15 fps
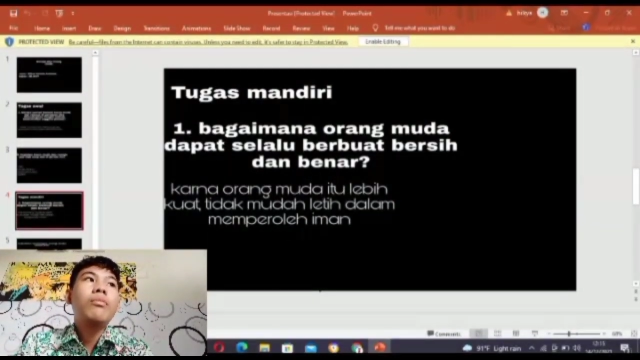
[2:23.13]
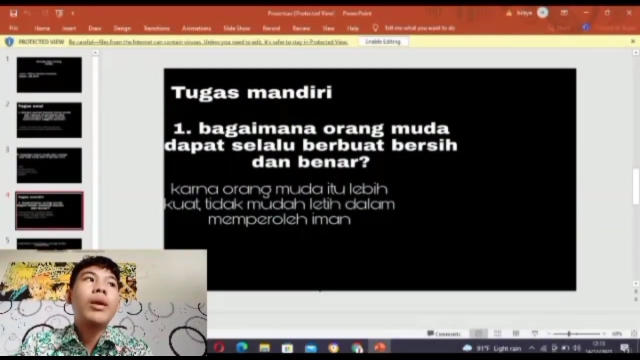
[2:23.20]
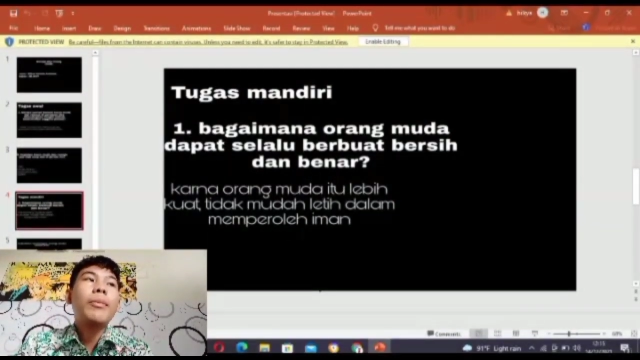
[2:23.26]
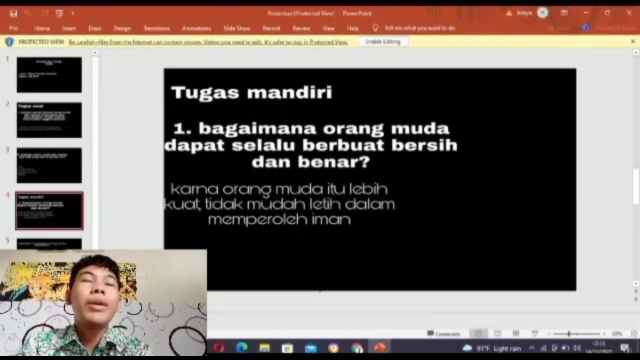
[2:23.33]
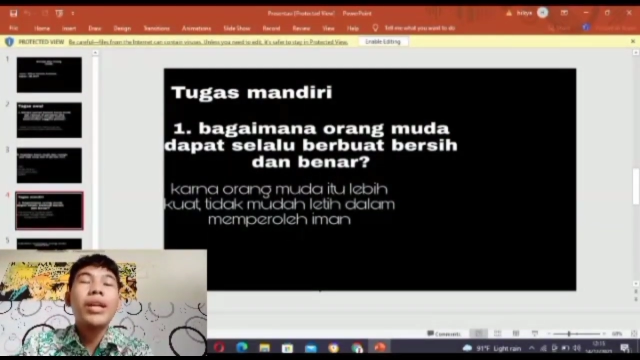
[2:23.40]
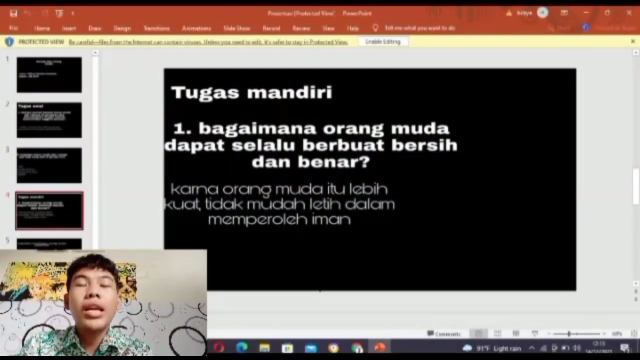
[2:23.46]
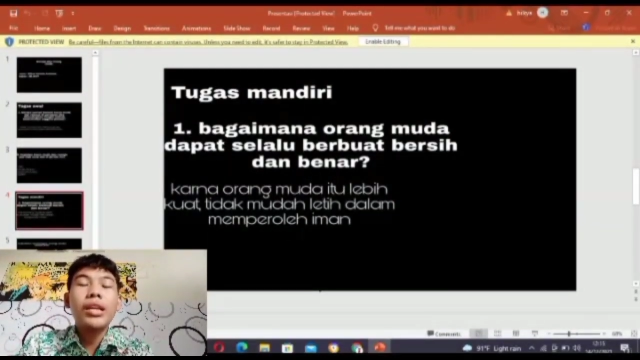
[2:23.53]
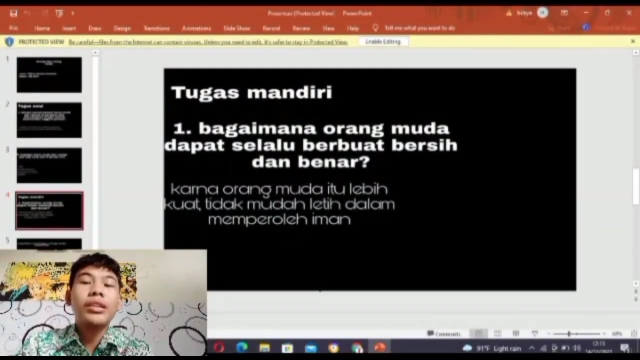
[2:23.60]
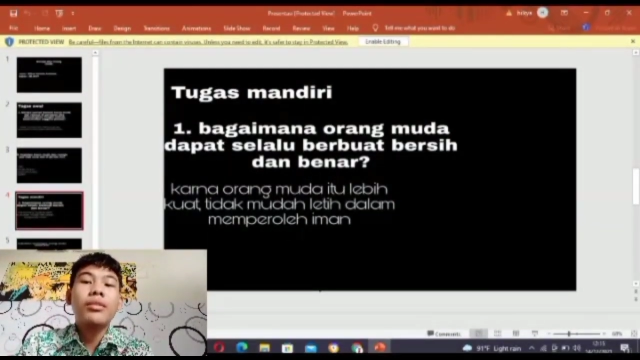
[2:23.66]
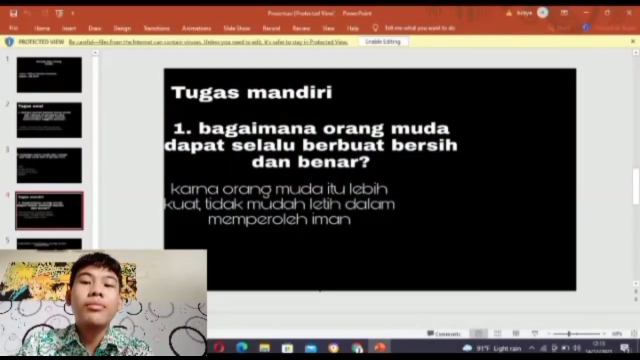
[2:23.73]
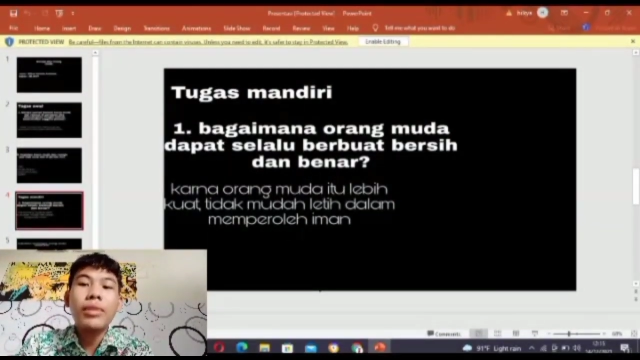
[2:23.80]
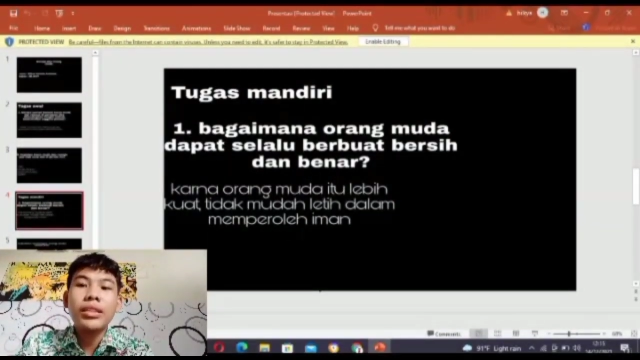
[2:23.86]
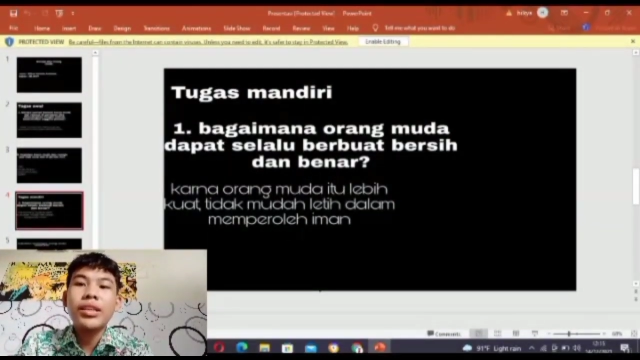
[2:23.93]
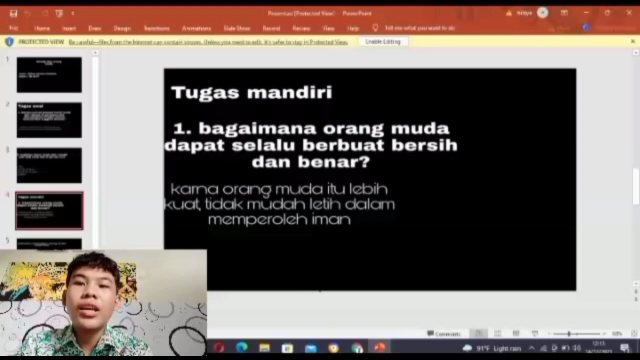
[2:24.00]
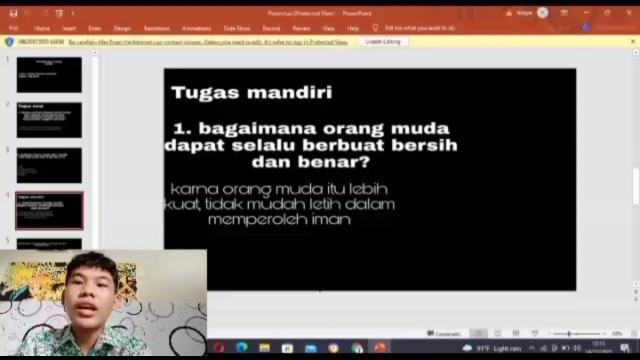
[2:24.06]
memang dari
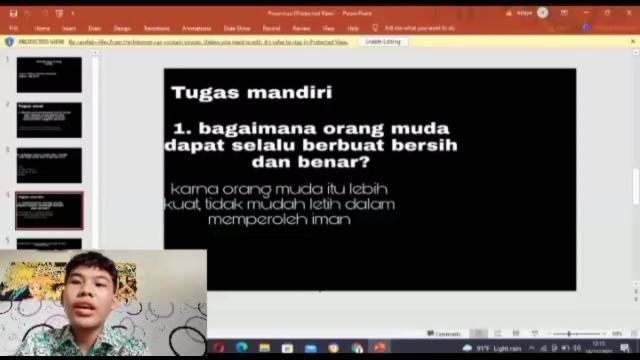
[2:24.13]
teman